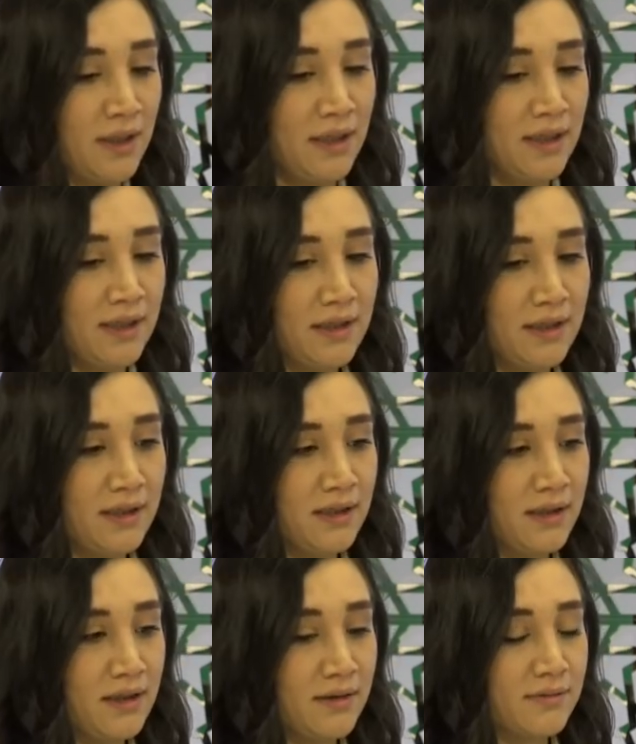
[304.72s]

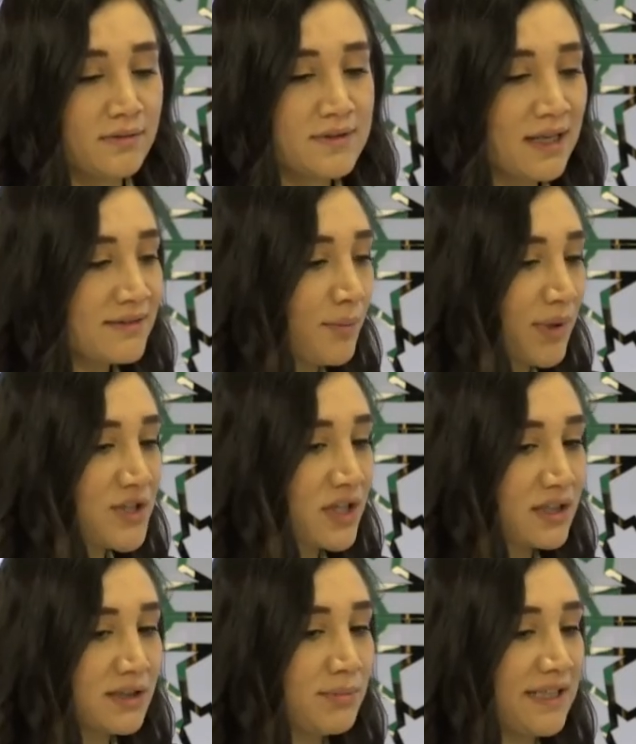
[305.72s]
E, zaten
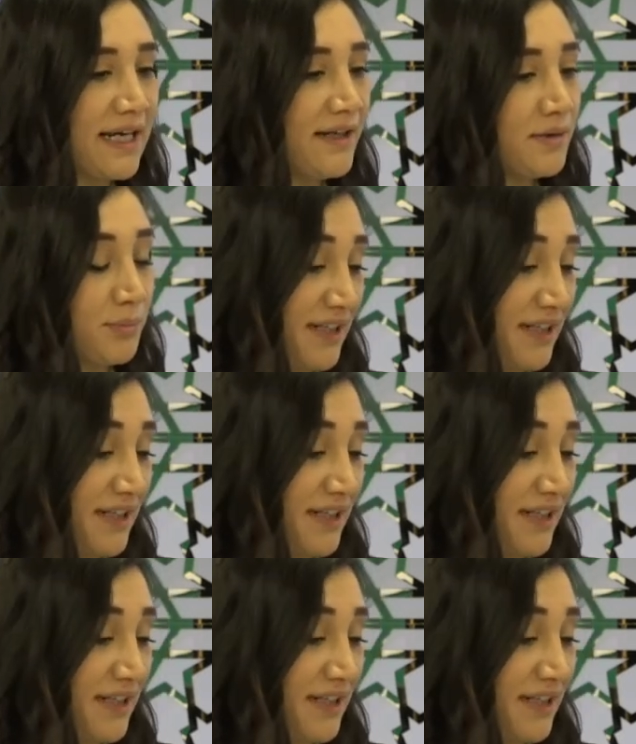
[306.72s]
başarılı birey,